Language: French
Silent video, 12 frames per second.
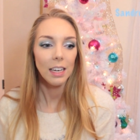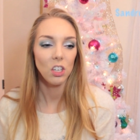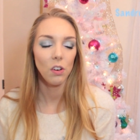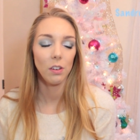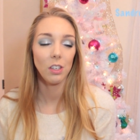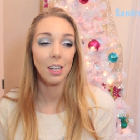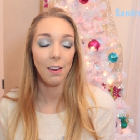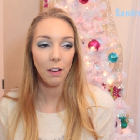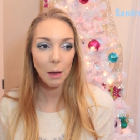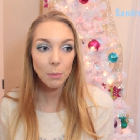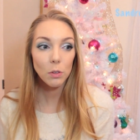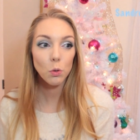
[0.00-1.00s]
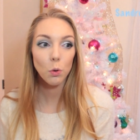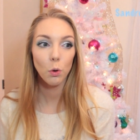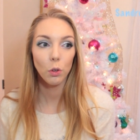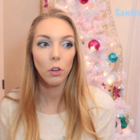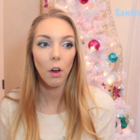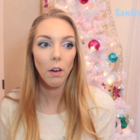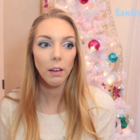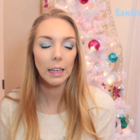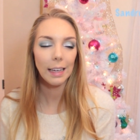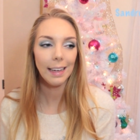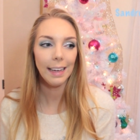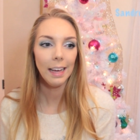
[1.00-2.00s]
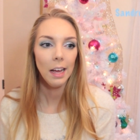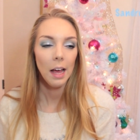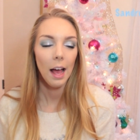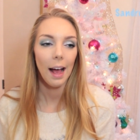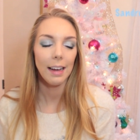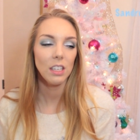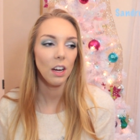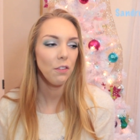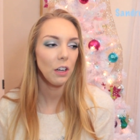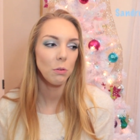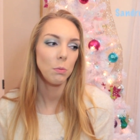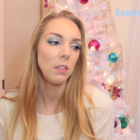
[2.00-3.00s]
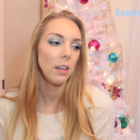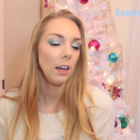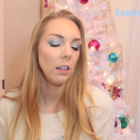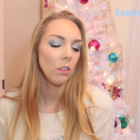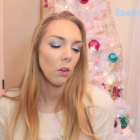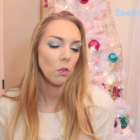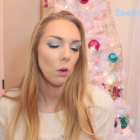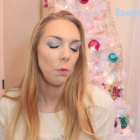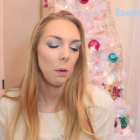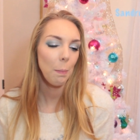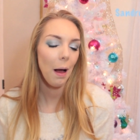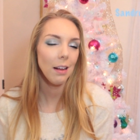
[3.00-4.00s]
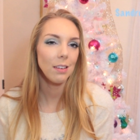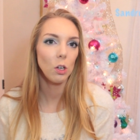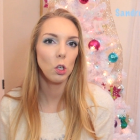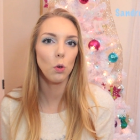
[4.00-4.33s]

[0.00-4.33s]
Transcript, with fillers: Je, l'ai vraiment sur le cœur et à chaque fois que je me dis allez non je le fais pas,